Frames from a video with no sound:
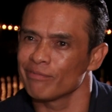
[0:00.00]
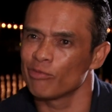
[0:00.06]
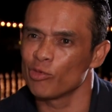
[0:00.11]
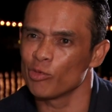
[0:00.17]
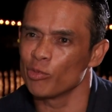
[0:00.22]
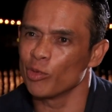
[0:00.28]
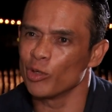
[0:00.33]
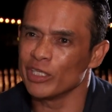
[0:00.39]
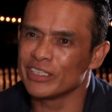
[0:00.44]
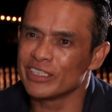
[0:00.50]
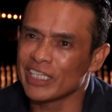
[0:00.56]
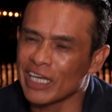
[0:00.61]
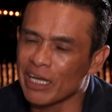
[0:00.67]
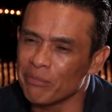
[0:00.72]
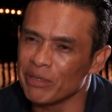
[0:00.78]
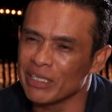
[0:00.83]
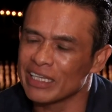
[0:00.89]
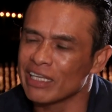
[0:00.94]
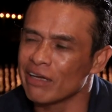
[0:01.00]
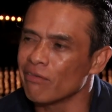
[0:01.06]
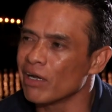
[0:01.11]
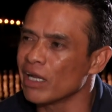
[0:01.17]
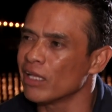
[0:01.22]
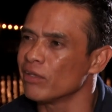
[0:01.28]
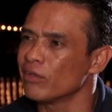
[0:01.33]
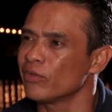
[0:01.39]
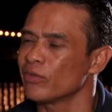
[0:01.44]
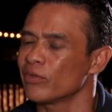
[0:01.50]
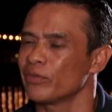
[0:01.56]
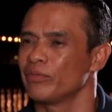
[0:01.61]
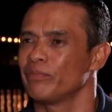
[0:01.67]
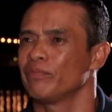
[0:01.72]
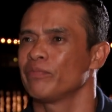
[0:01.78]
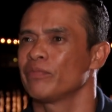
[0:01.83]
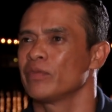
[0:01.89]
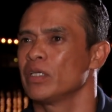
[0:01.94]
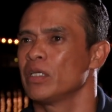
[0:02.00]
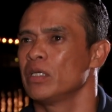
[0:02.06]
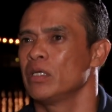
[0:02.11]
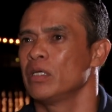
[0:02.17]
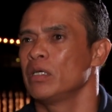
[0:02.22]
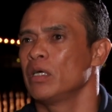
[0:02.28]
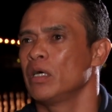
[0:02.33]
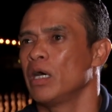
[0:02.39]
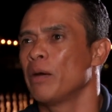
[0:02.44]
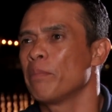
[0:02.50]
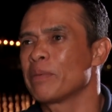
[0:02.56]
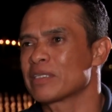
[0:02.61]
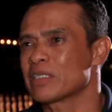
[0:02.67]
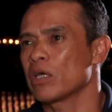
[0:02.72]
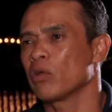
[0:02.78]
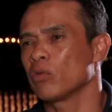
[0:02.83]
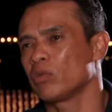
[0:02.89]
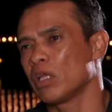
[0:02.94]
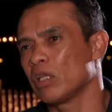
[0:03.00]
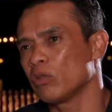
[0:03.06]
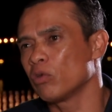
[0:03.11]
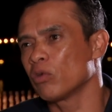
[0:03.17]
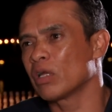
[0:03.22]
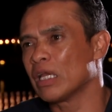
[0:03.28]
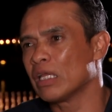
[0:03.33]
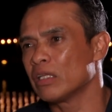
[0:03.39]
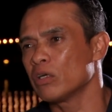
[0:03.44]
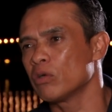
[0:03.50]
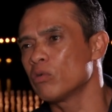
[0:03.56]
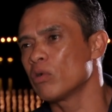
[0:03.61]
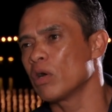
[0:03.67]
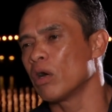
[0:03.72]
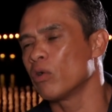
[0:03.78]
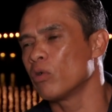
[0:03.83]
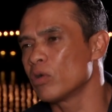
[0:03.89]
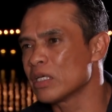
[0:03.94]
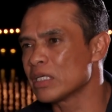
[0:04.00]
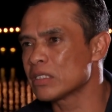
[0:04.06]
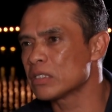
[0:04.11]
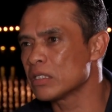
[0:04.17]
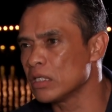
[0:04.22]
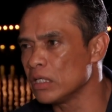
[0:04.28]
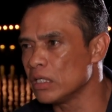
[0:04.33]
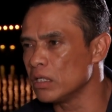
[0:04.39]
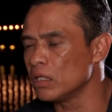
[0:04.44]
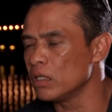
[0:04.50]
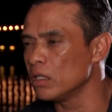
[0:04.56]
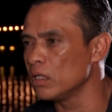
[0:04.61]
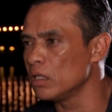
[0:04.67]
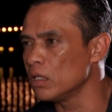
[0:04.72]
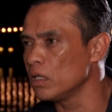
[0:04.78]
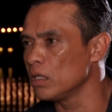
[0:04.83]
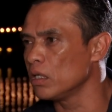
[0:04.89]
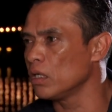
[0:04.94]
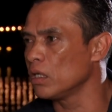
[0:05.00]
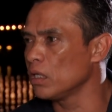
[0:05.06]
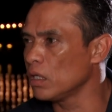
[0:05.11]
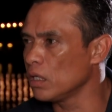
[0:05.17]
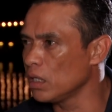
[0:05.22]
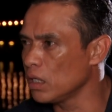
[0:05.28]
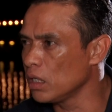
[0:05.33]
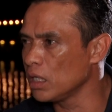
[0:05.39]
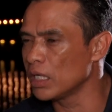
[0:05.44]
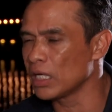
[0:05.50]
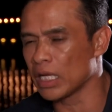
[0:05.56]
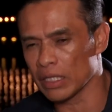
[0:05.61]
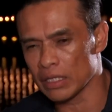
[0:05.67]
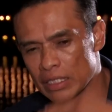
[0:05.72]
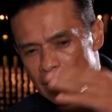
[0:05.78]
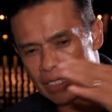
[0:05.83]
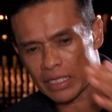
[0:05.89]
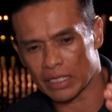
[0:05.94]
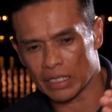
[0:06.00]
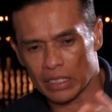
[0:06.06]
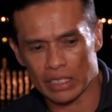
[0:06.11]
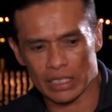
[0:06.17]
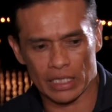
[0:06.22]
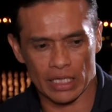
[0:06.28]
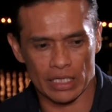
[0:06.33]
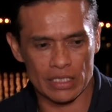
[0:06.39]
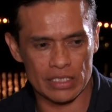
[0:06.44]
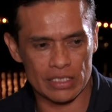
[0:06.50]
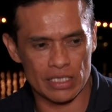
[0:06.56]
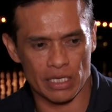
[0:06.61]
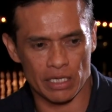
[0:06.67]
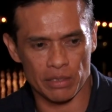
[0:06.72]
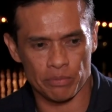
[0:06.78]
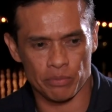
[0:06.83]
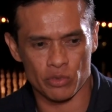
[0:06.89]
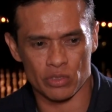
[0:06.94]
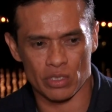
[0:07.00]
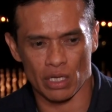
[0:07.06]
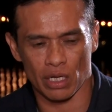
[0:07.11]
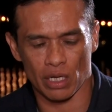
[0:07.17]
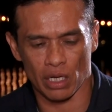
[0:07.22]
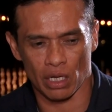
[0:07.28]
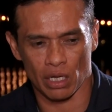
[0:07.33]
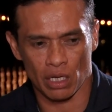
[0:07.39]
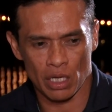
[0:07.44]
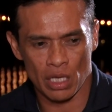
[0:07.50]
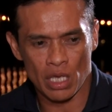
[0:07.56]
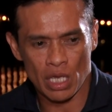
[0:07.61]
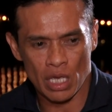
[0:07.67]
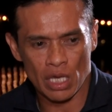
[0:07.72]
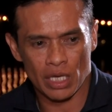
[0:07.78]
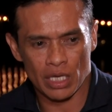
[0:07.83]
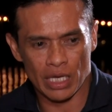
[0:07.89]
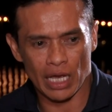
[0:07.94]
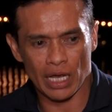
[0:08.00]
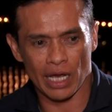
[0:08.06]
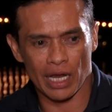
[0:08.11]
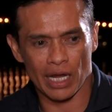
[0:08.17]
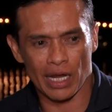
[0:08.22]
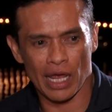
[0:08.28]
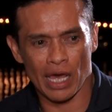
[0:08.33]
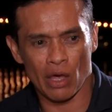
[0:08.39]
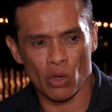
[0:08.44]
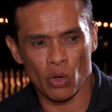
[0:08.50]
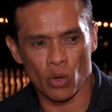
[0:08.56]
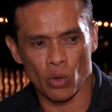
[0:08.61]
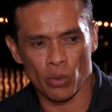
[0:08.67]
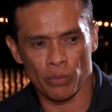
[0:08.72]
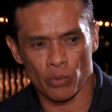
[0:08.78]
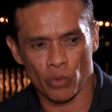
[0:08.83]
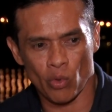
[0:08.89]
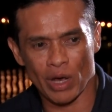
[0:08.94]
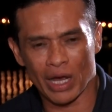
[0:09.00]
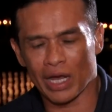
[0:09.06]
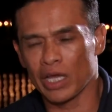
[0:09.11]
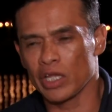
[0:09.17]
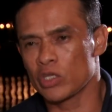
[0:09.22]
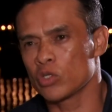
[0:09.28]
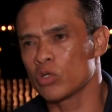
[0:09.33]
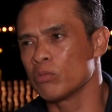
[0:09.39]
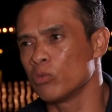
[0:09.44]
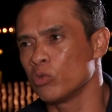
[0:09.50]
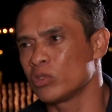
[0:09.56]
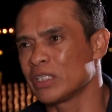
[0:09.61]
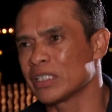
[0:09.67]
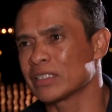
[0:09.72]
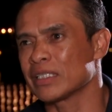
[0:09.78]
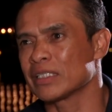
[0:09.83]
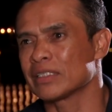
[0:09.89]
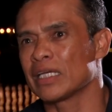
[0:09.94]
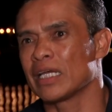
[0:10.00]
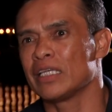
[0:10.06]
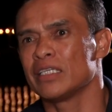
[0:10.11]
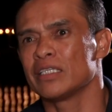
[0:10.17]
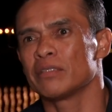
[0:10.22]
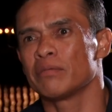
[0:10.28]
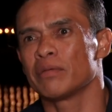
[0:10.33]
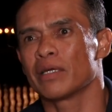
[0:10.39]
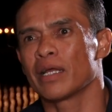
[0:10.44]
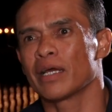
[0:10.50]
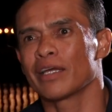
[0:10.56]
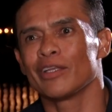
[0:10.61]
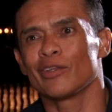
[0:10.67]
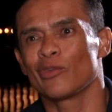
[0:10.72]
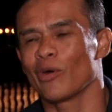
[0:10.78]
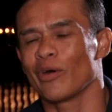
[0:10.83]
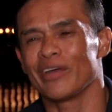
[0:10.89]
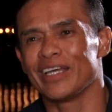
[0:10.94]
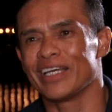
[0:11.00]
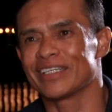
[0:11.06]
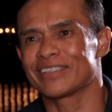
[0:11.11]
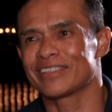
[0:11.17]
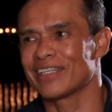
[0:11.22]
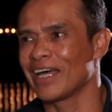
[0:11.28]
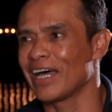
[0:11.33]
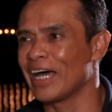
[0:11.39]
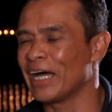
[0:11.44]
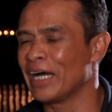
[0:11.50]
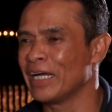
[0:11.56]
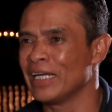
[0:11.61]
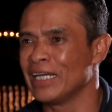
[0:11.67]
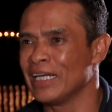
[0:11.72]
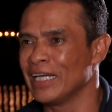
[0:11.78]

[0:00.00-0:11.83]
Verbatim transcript: futbolísticamente hablando. Han pasado tantos grandes jugadores y, y grandes equipos que han, que han ganado o han hecho muchas hazañas, ¿verdad? Que todavía está...